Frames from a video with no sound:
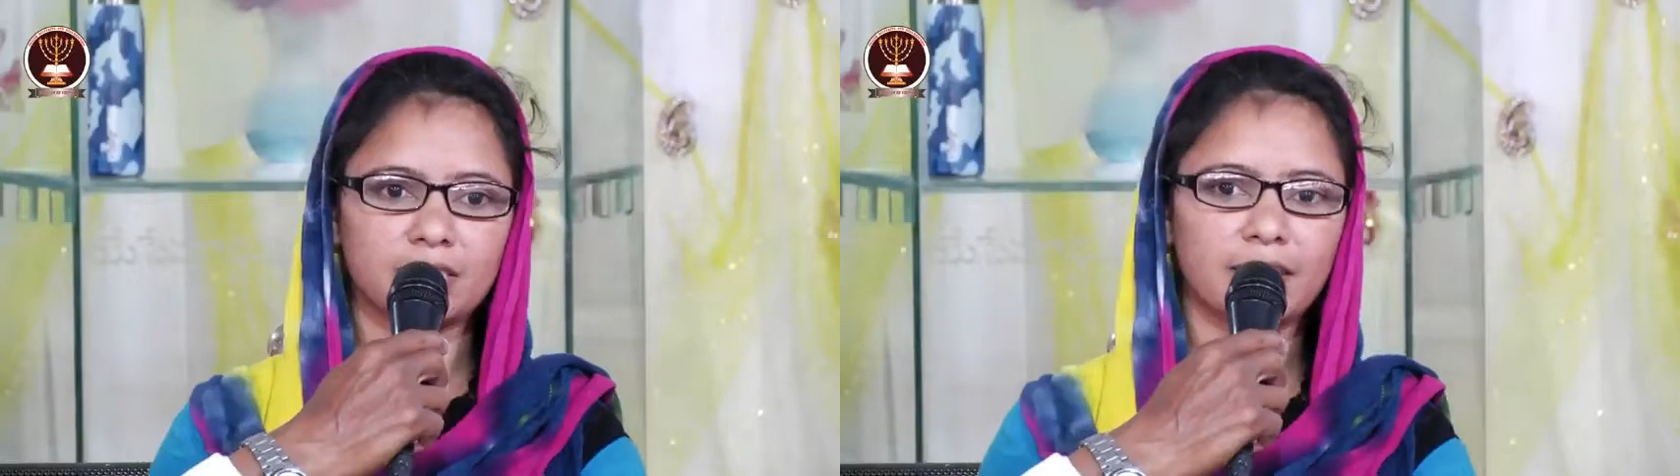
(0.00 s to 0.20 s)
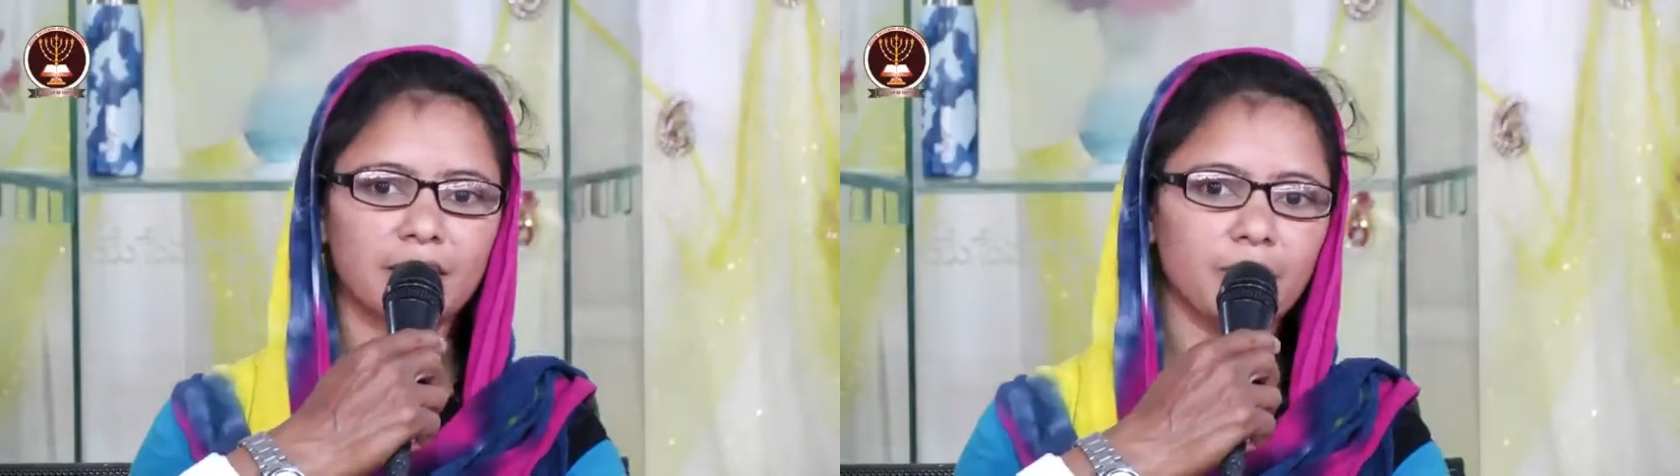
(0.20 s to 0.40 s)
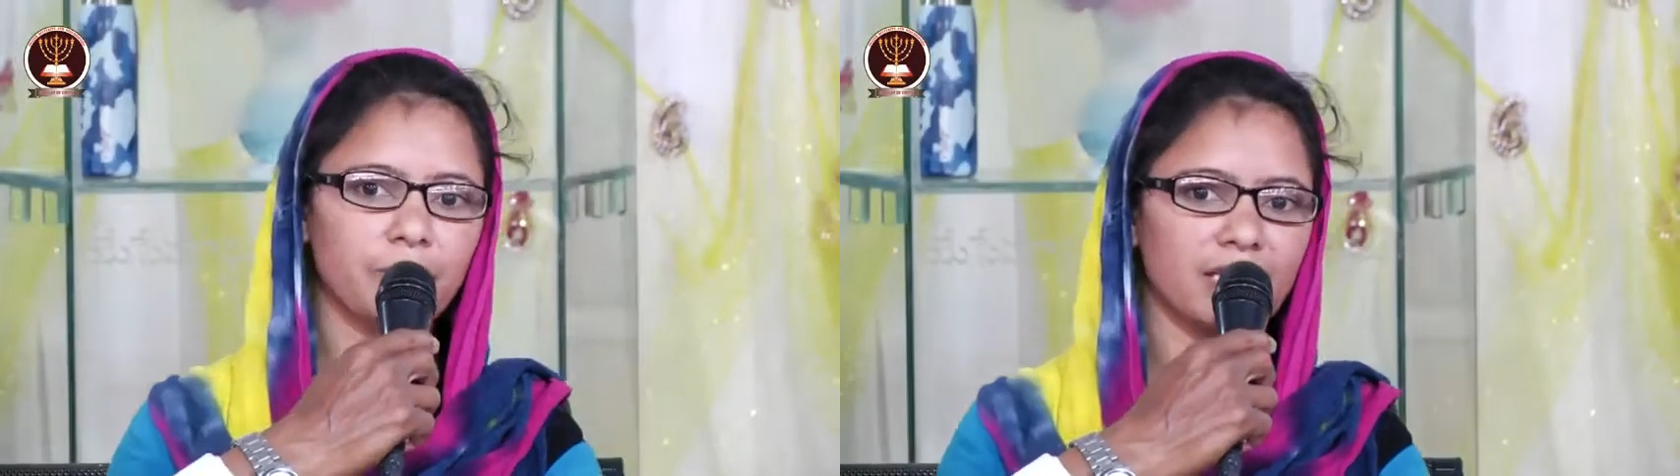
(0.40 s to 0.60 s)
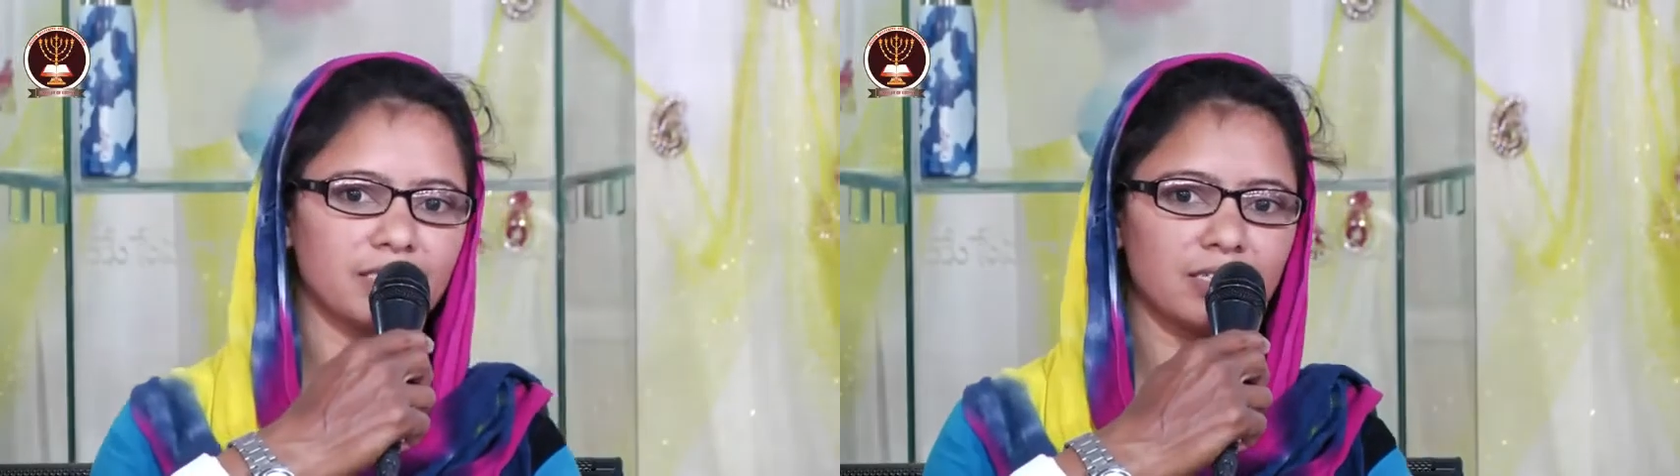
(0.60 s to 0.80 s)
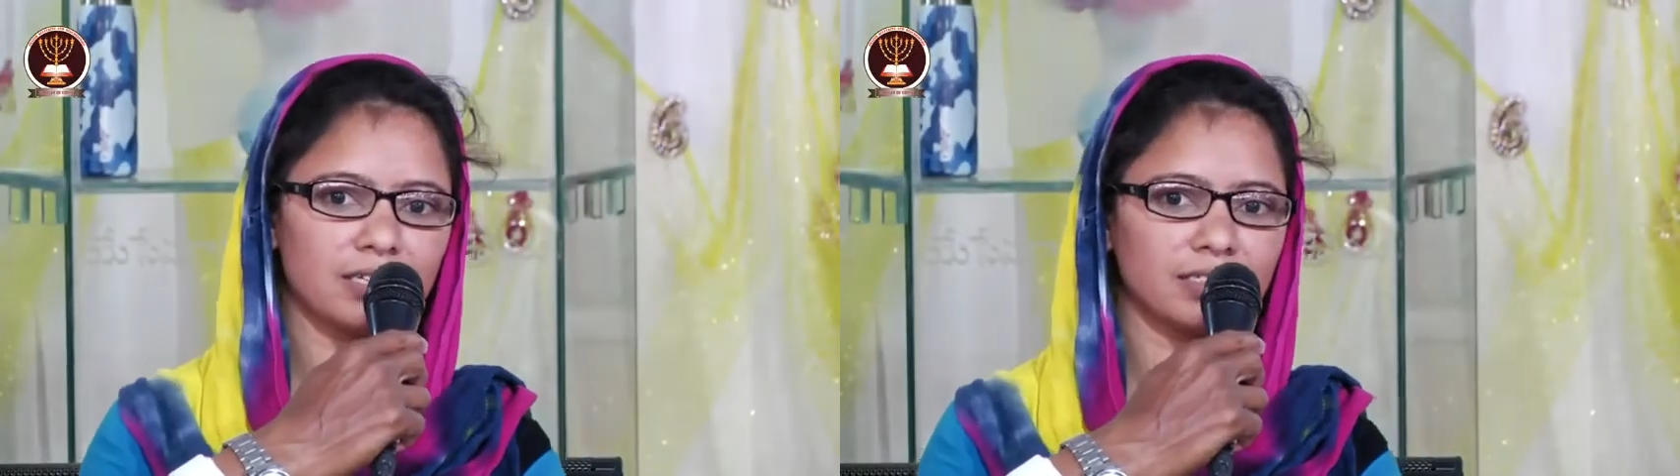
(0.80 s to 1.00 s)
నా స్టడీ
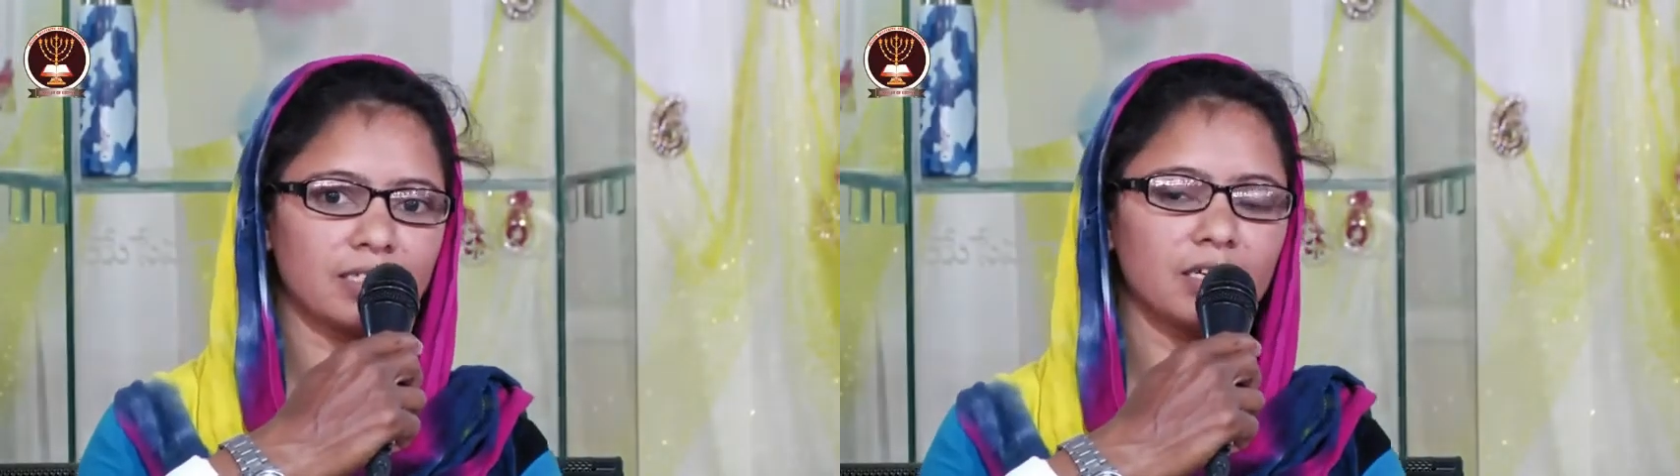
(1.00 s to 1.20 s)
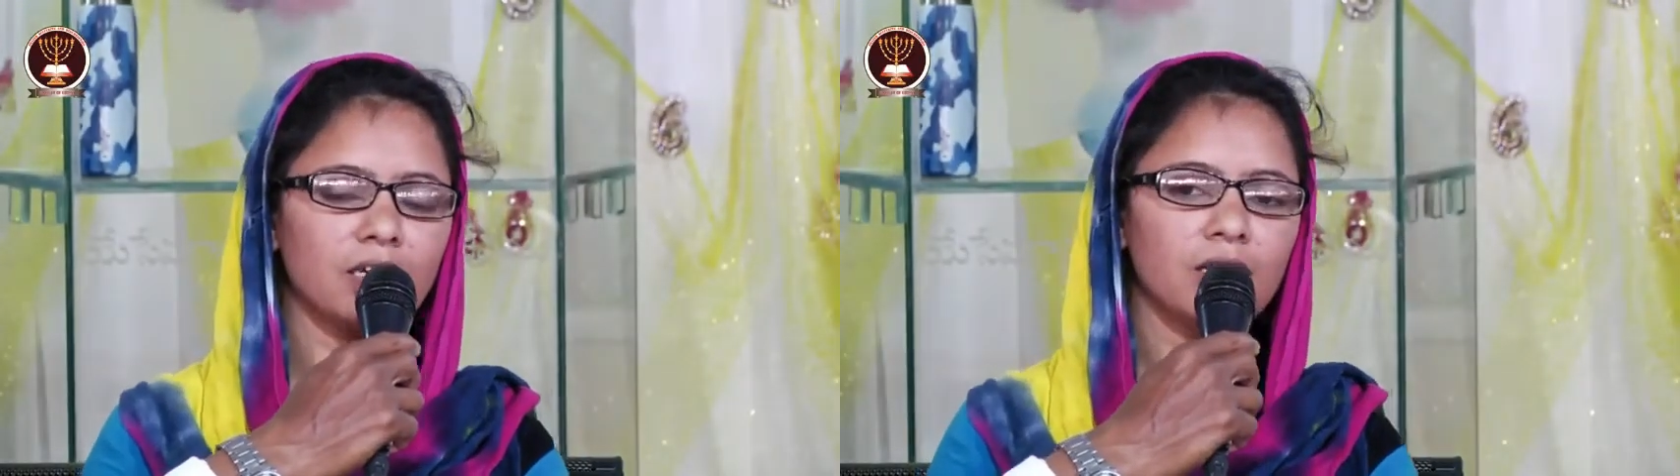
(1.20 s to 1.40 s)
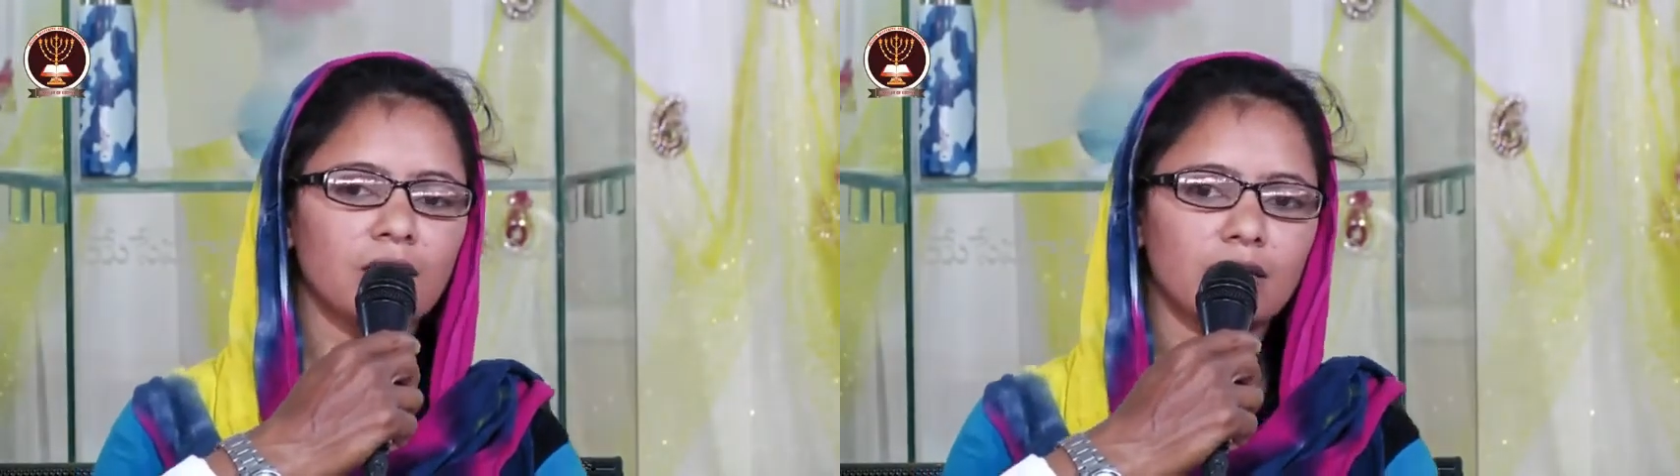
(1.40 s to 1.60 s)
బీఎస్సీ నర్సింగ్